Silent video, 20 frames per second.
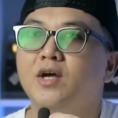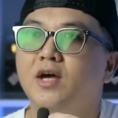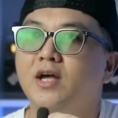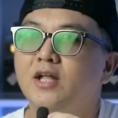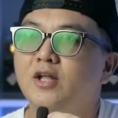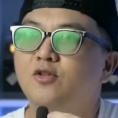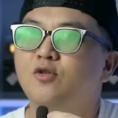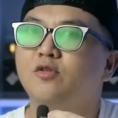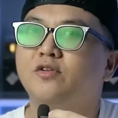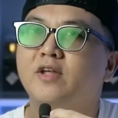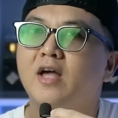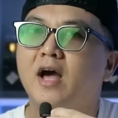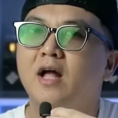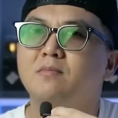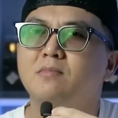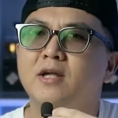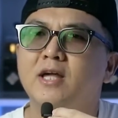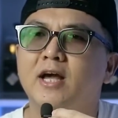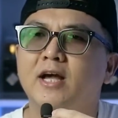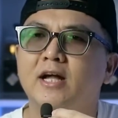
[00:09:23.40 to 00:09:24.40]
itu
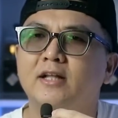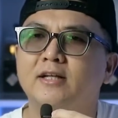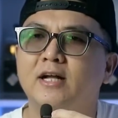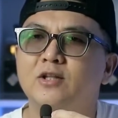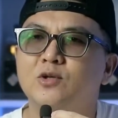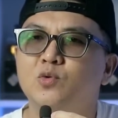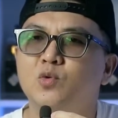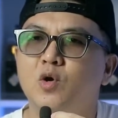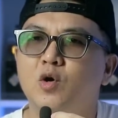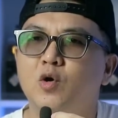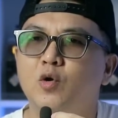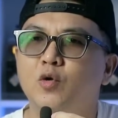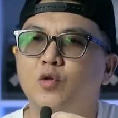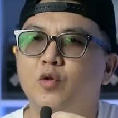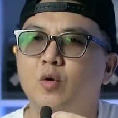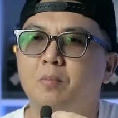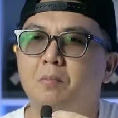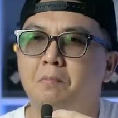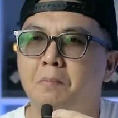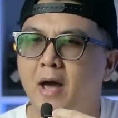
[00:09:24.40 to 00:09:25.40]
sangat mengingatkan gue
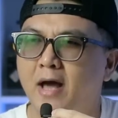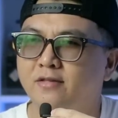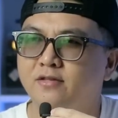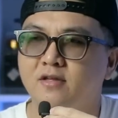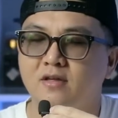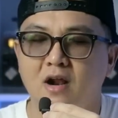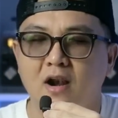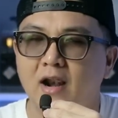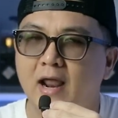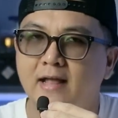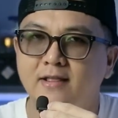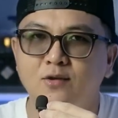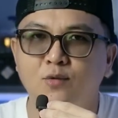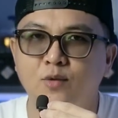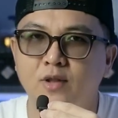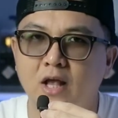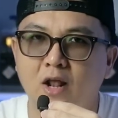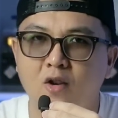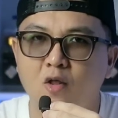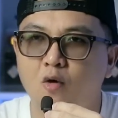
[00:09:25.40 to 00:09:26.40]
untuk batch Line
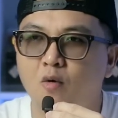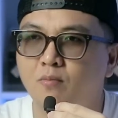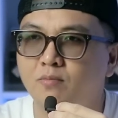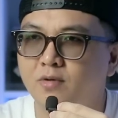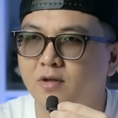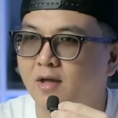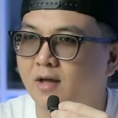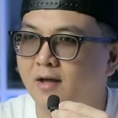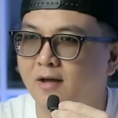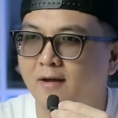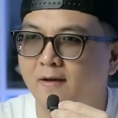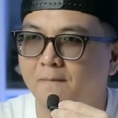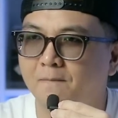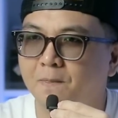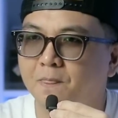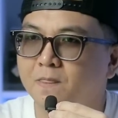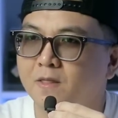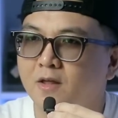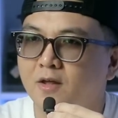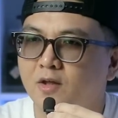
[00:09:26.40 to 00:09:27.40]
with the Lomb yang
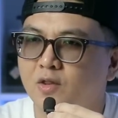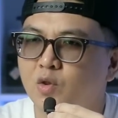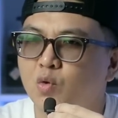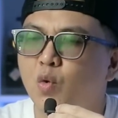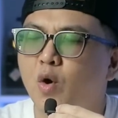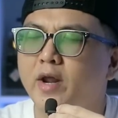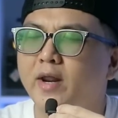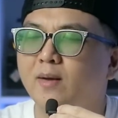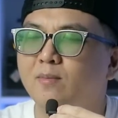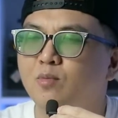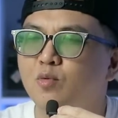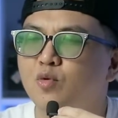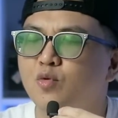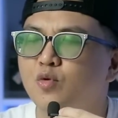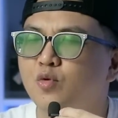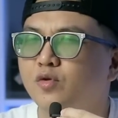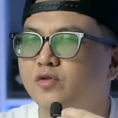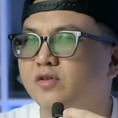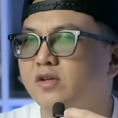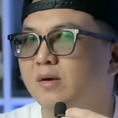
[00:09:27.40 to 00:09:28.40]

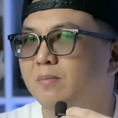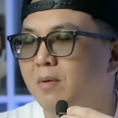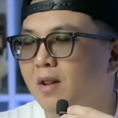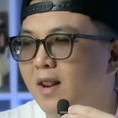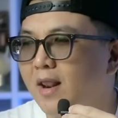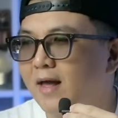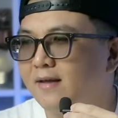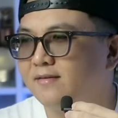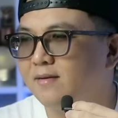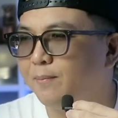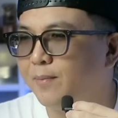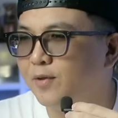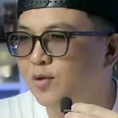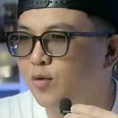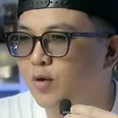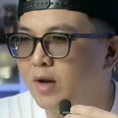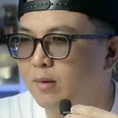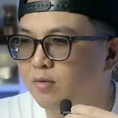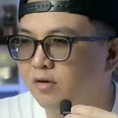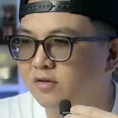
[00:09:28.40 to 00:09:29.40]
2011 apa
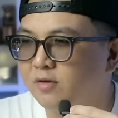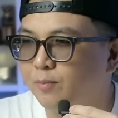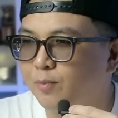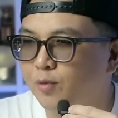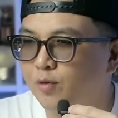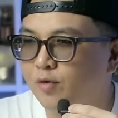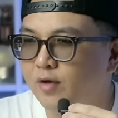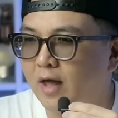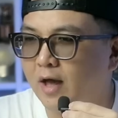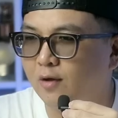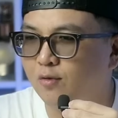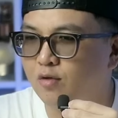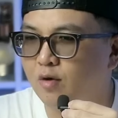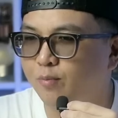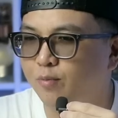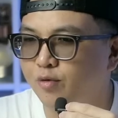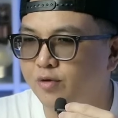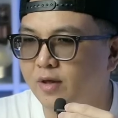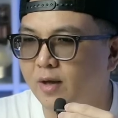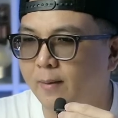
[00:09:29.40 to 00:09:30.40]
2010 ya gue
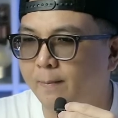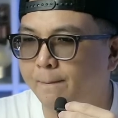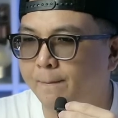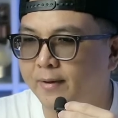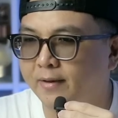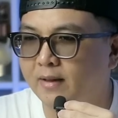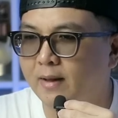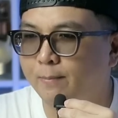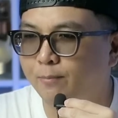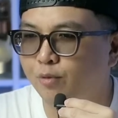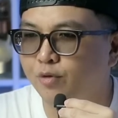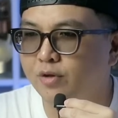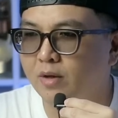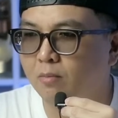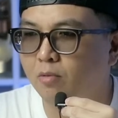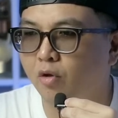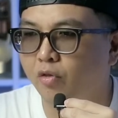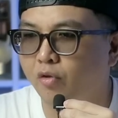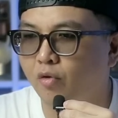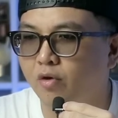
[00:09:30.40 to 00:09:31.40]
punya pernah punya
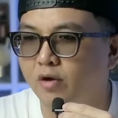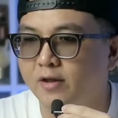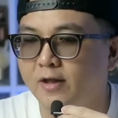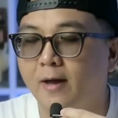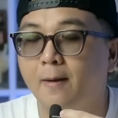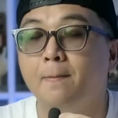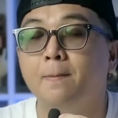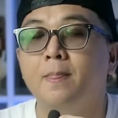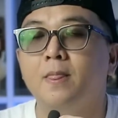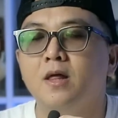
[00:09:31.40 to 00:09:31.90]
botolnya